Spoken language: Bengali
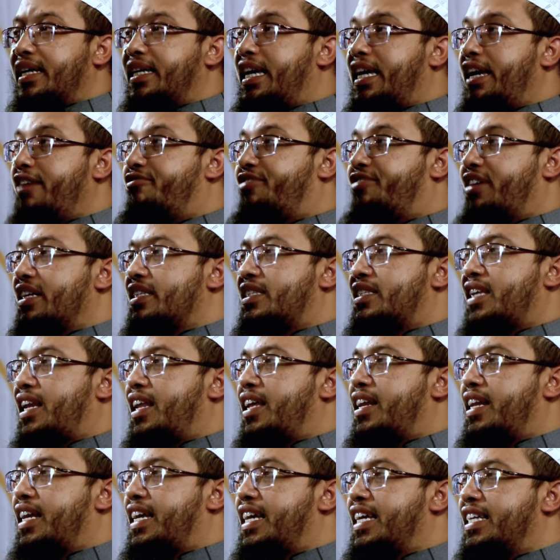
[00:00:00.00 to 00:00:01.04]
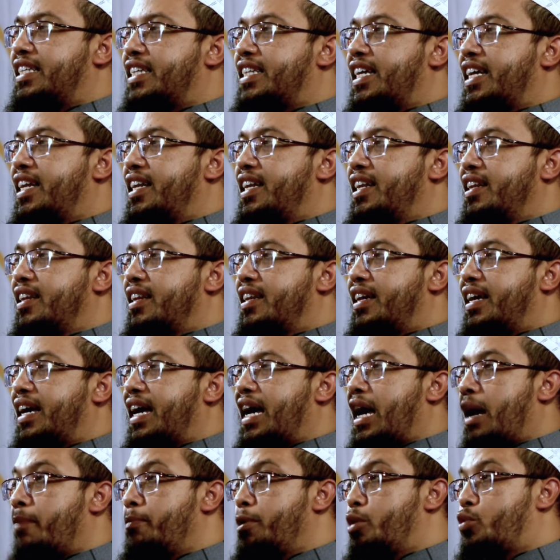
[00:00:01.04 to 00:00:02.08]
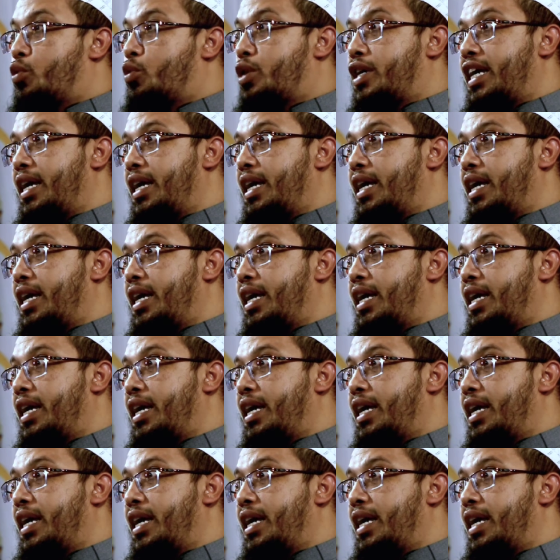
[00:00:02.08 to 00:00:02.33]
কি ফয়সালা রেখেছেন আমি